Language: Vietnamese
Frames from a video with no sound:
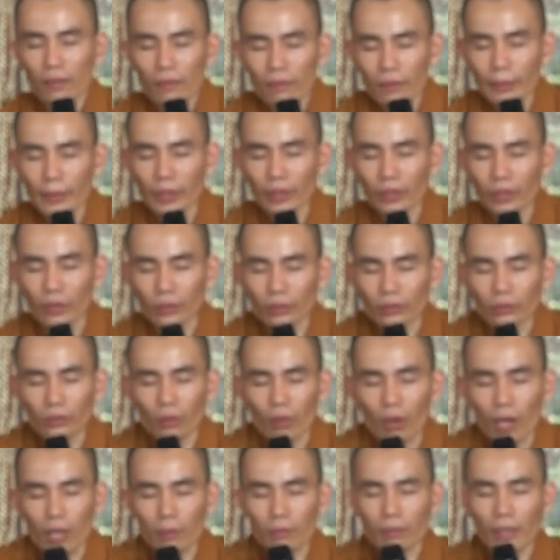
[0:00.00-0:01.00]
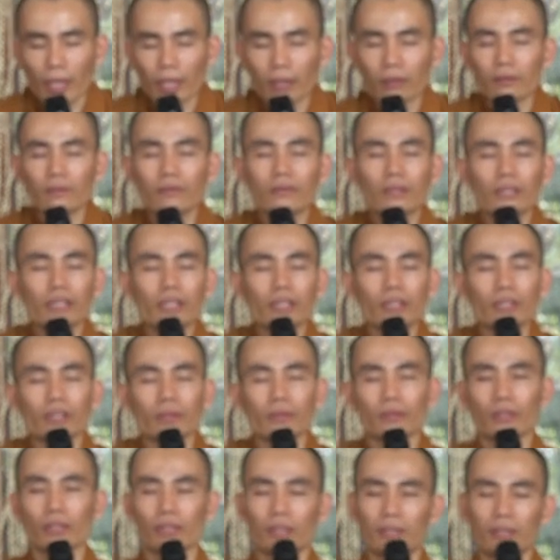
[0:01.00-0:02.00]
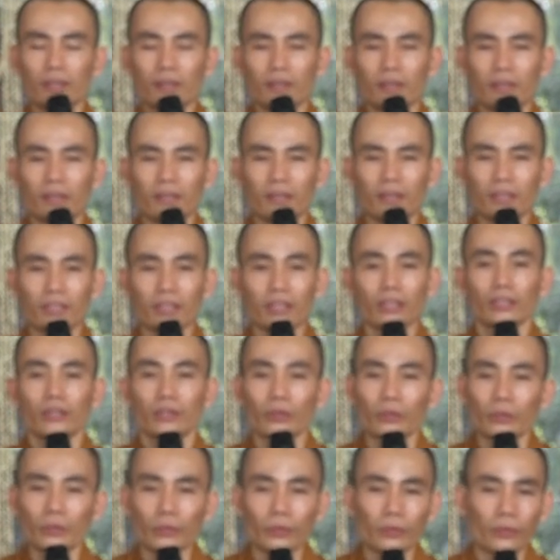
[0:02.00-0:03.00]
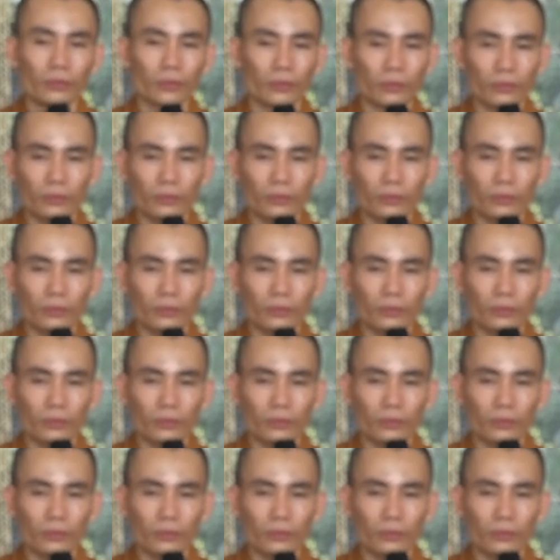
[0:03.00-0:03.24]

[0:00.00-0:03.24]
Và mình ngồi thỏa mãn với cái điều đó, hưởng thụ